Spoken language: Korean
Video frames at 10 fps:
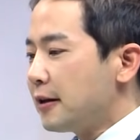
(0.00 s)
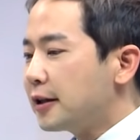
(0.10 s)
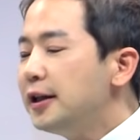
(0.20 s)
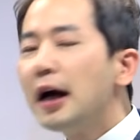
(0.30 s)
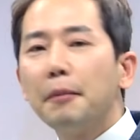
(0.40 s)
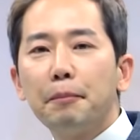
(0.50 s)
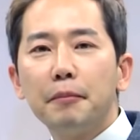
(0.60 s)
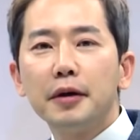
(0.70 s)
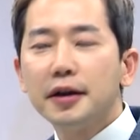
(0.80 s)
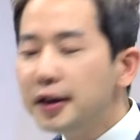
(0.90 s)
그냥
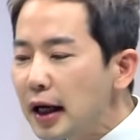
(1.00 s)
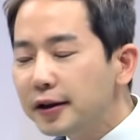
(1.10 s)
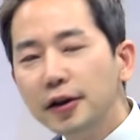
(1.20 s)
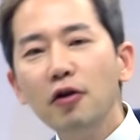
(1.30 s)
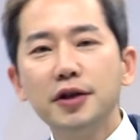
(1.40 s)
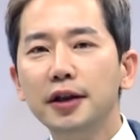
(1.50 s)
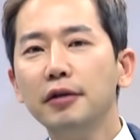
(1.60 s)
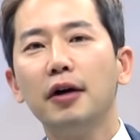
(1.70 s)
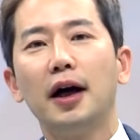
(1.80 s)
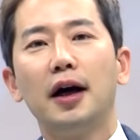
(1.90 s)
그냥
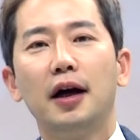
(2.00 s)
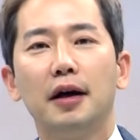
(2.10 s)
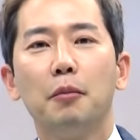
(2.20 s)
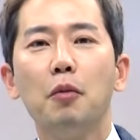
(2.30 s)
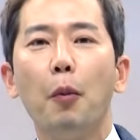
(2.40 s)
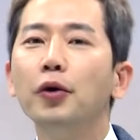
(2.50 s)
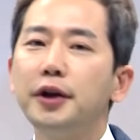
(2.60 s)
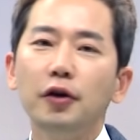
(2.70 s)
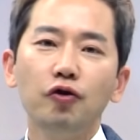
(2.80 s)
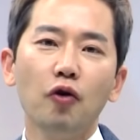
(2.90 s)
쓰러지는 거야. 뭐
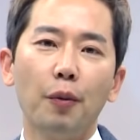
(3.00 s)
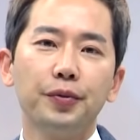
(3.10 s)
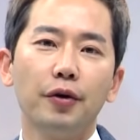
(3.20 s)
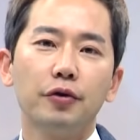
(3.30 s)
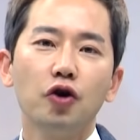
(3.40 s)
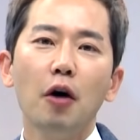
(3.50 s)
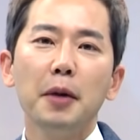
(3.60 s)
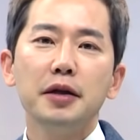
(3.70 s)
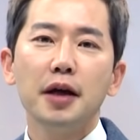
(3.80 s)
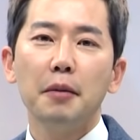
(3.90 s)
버틸 수가 없어.
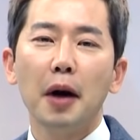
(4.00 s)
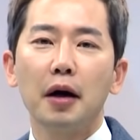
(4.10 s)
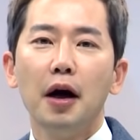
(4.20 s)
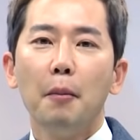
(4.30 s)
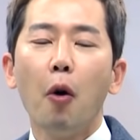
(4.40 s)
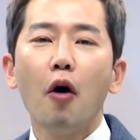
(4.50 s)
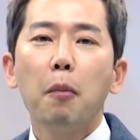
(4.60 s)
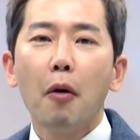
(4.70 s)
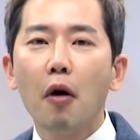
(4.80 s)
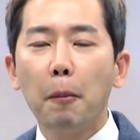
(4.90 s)
처음에 이제
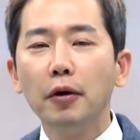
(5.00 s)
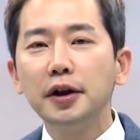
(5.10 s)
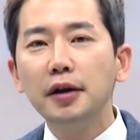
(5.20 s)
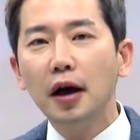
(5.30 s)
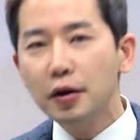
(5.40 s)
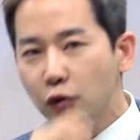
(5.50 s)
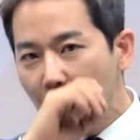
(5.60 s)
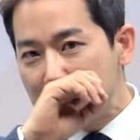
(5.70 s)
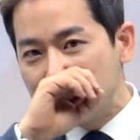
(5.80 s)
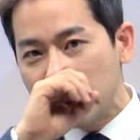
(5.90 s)
막버걱버걱 버티다가
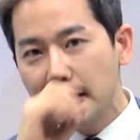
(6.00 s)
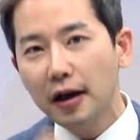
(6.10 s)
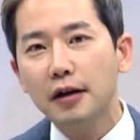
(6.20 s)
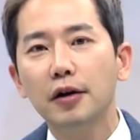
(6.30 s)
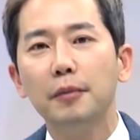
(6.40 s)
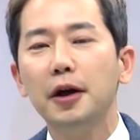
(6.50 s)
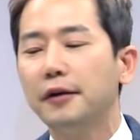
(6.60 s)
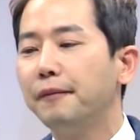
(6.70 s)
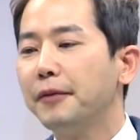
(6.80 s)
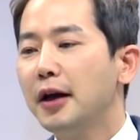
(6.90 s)
조금 지나잖아.
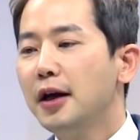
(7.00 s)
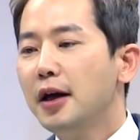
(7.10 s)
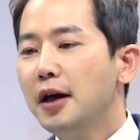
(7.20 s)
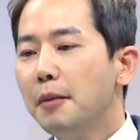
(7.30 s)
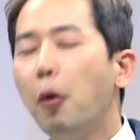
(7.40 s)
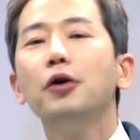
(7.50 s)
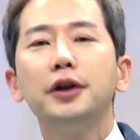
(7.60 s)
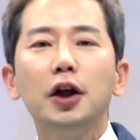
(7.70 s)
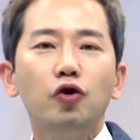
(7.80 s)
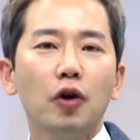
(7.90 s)
그러면
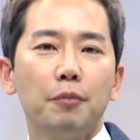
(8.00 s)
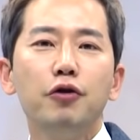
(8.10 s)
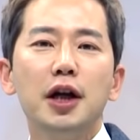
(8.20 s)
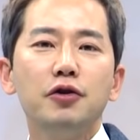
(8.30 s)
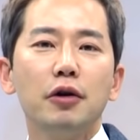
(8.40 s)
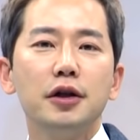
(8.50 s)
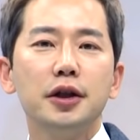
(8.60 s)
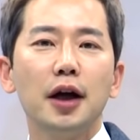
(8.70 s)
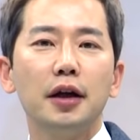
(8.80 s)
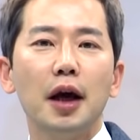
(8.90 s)
버틸 수가 물리적인
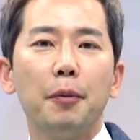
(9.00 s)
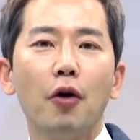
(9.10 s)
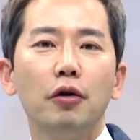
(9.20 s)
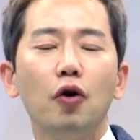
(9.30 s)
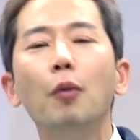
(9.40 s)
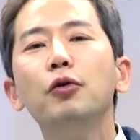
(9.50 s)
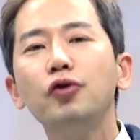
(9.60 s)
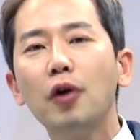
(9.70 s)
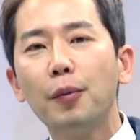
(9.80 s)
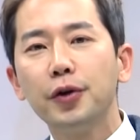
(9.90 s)
시간의 벽을 넘을
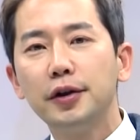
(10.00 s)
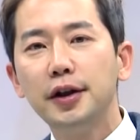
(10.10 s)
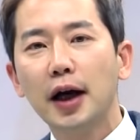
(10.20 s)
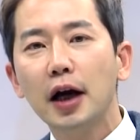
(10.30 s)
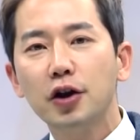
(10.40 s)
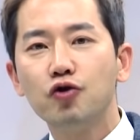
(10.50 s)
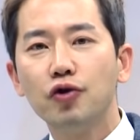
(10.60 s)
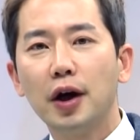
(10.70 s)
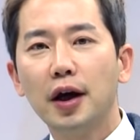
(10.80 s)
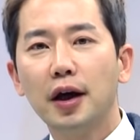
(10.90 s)
수가 없어요. 니네가 학기
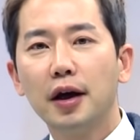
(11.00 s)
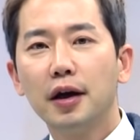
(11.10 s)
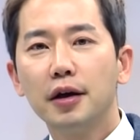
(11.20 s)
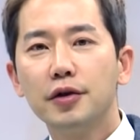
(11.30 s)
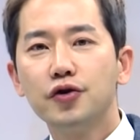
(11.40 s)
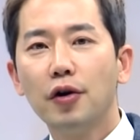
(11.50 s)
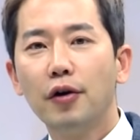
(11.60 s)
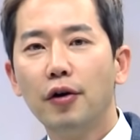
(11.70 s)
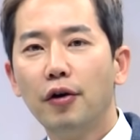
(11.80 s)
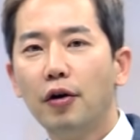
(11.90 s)
중에. 그죠?
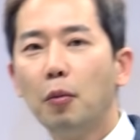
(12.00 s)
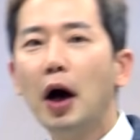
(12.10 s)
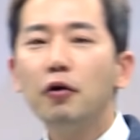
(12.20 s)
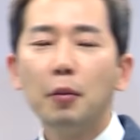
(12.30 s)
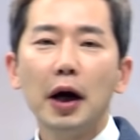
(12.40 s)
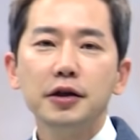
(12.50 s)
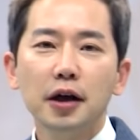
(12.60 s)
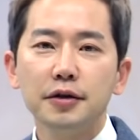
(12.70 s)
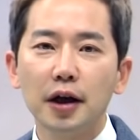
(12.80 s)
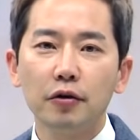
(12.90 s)
어, 뭐 하루에
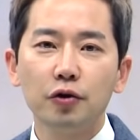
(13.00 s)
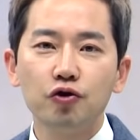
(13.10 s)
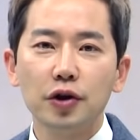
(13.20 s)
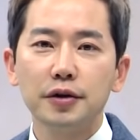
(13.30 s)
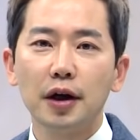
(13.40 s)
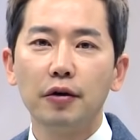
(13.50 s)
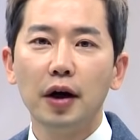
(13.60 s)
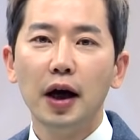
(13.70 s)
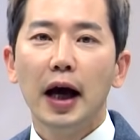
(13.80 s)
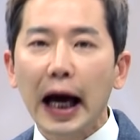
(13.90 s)
뭐1시간잘 거야? 2시간잘
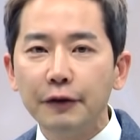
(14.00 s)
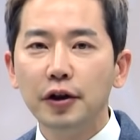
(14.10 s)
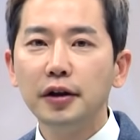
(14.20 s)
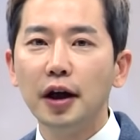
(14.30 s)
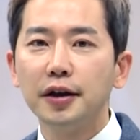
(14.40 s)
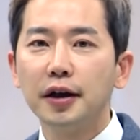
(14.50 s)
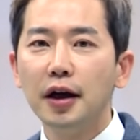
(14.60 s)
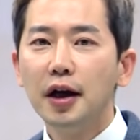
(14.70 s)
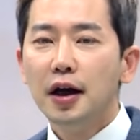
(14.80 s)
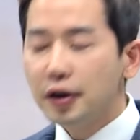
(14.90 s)
거야? 안 된다니까.
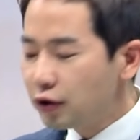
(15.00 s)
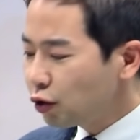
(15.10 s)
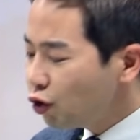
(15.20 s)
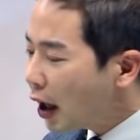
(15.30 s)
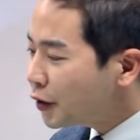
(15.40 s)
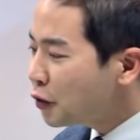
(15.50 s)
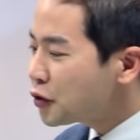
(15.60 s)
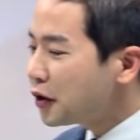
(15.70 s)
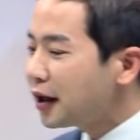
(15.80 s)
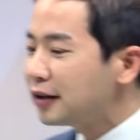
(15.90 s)
그리고 수학
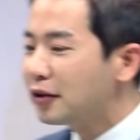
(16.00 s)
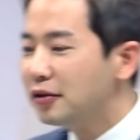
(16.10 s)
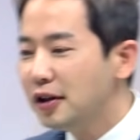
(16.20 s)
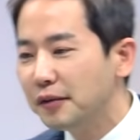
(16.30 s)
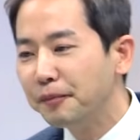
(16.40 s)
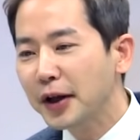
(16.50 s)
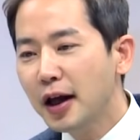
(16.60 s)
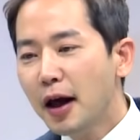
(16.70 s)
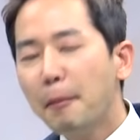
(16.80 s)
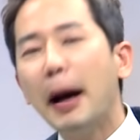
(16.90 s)
성적이라는 거는
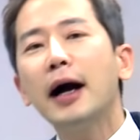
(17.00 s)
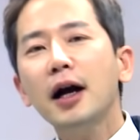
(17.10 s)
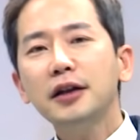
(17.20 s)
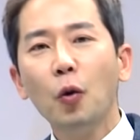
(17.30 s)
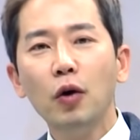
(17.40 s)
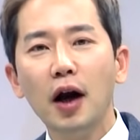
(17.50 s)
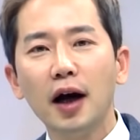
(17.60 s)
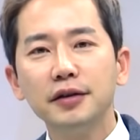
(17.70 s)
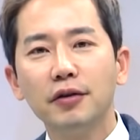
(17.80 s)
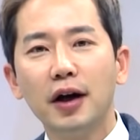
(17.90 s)
방학 때
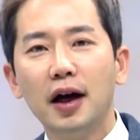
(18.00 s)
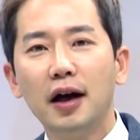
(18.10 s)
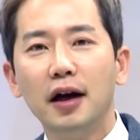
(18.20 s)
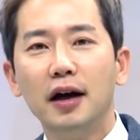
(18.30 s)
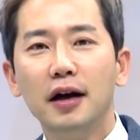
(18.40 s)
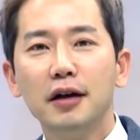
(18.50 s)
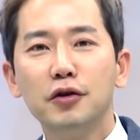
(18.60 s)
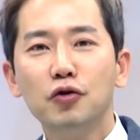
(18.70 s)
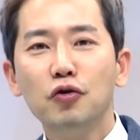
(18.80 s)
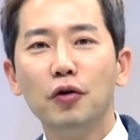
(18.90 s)
올라가는 거야.
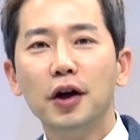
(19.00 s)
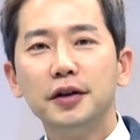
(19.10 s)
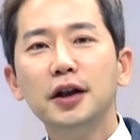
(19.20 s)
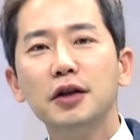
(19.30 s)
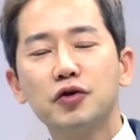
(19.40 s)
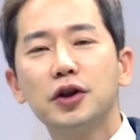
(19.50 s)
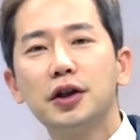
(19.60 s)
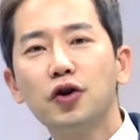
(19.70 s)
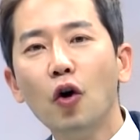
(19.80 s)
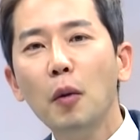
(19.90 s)
그리고 니네
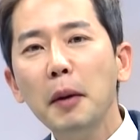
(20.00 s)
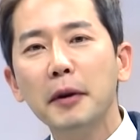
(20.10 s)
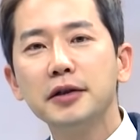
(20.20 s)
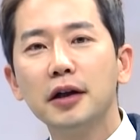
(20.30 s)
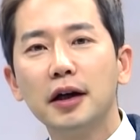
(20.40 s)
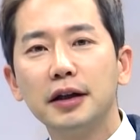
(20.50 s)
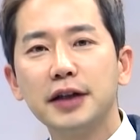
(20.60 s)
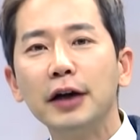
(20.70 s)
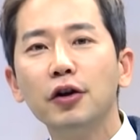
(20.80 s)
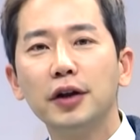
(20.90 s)
경험해봤잖아
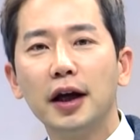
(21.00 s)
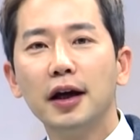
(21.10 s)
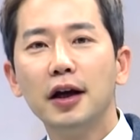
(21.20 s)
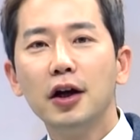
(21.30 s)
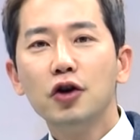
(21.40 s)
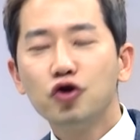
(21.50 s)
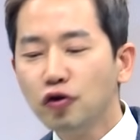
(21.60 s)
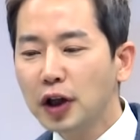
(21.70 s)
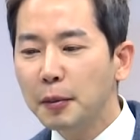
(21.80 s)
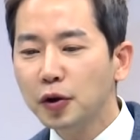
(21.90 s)
작년에
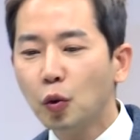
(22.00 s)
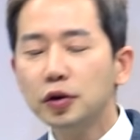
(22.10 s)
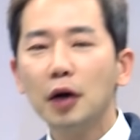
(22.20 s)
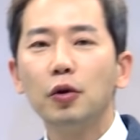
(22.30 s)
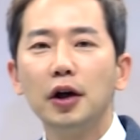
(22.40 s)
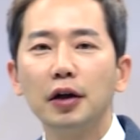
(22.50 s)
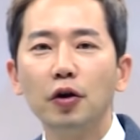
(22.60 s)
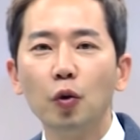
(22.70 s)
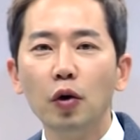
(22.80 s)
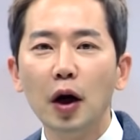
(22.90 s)
중3에서 고등학교
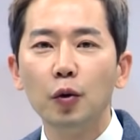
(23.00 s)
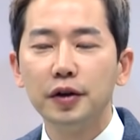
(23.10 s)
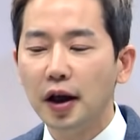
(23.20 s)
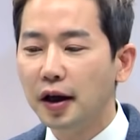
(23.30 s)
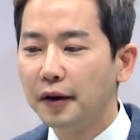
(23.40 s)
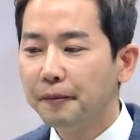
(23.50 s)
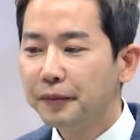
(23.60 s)
1학년 올라올 때